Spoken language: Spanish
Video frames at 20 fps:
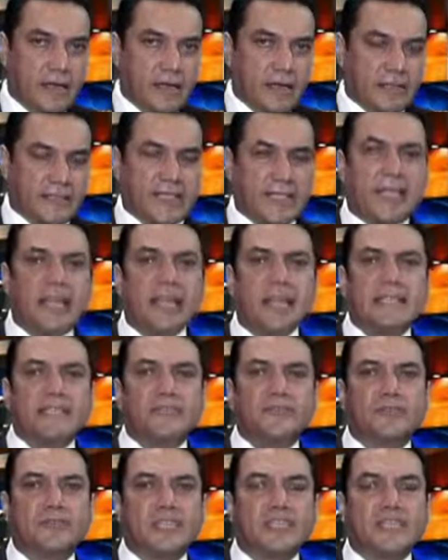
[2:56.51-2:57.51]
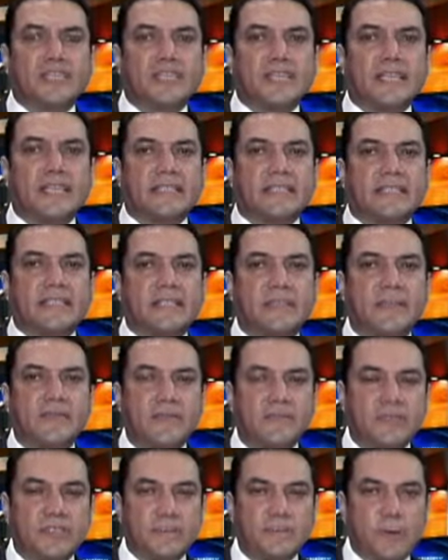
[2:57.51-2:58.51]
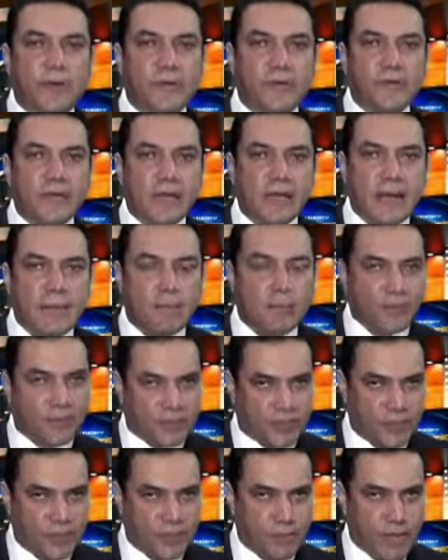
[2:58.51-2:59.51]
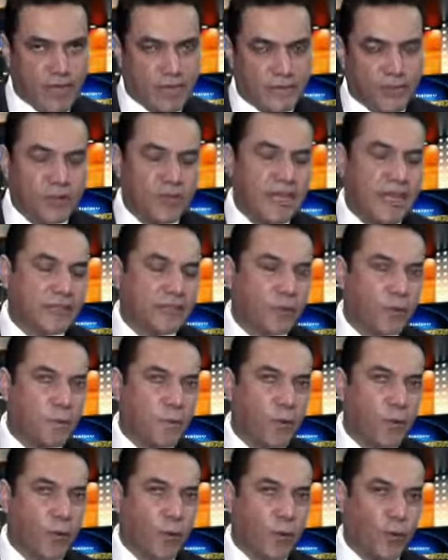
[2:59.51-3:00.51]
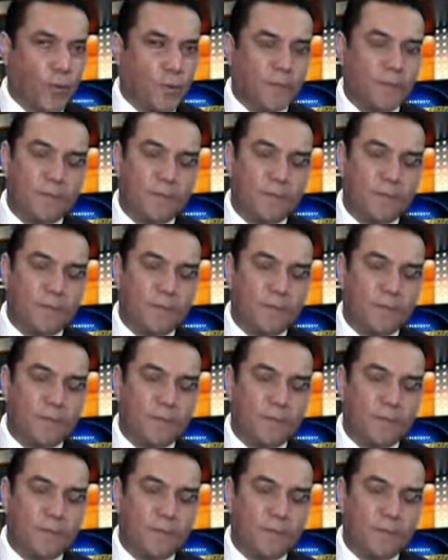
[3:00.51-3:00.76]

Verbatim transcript: Hasta aquí las noticias. Yo lo espero en la próxima. Soy Héctor Polo.